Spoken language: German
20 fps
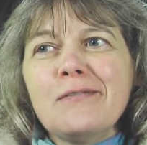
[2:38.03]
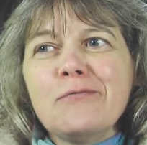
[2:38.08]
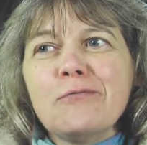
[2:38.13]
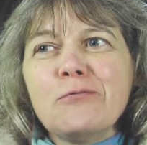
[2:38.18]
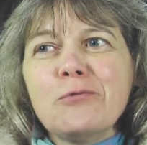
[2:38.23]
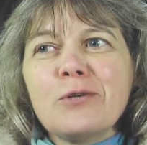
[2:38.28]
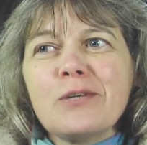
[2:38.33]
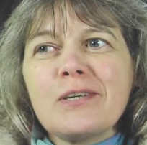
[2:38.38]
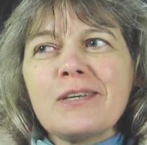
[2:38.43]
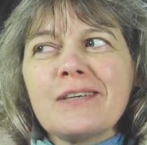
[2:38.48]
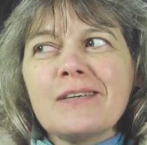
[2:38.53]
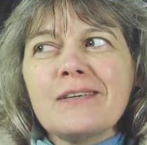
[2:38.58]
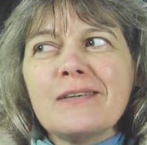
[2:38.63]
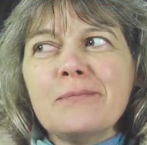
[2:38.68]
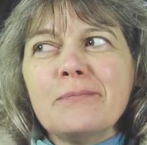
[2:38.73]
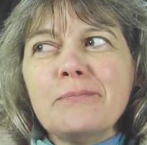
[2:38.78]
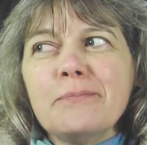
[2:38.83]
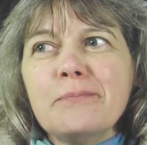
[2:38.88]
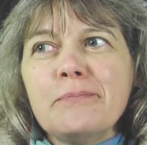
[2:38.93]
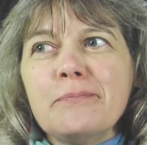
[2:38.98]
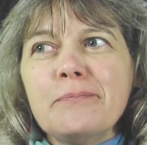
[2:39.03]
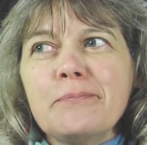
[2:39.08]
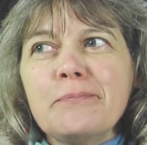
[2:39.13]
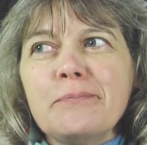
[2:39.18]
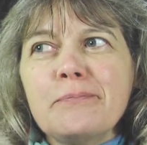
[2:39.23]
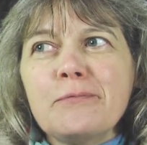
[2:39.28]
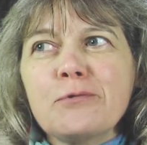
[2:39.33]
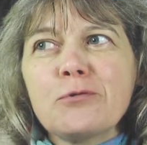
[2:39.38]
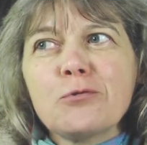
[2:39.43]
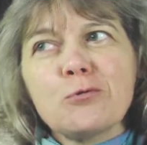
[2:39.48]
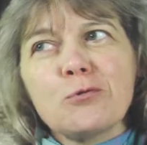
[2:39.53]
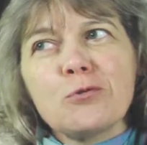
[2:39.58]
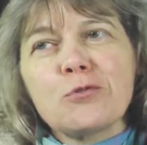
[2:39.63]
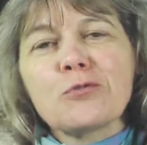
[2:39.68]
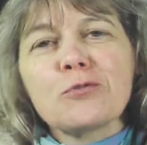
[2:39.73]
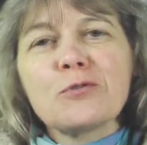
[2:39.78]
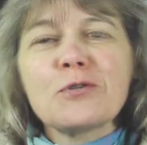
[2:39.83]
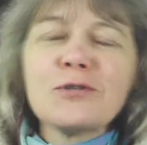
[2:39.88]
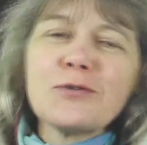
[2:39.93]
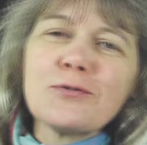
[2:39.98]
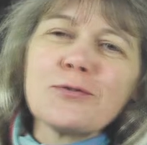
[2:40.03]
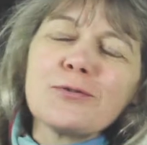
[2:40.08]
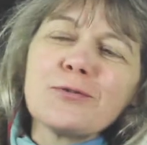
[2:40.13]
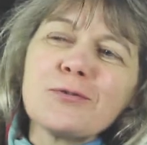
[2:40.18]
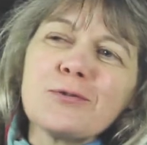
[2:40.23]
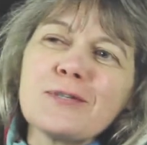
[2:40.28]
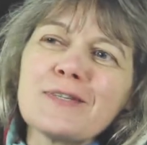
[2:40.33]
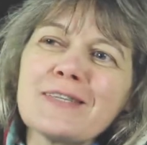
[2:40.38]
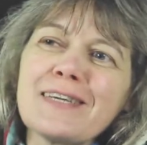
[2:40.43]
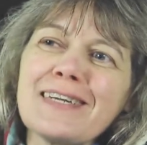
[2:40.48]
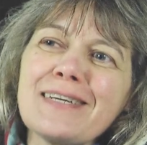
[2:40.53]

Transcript: wo ich ähm, Schönes und nicht so Schönes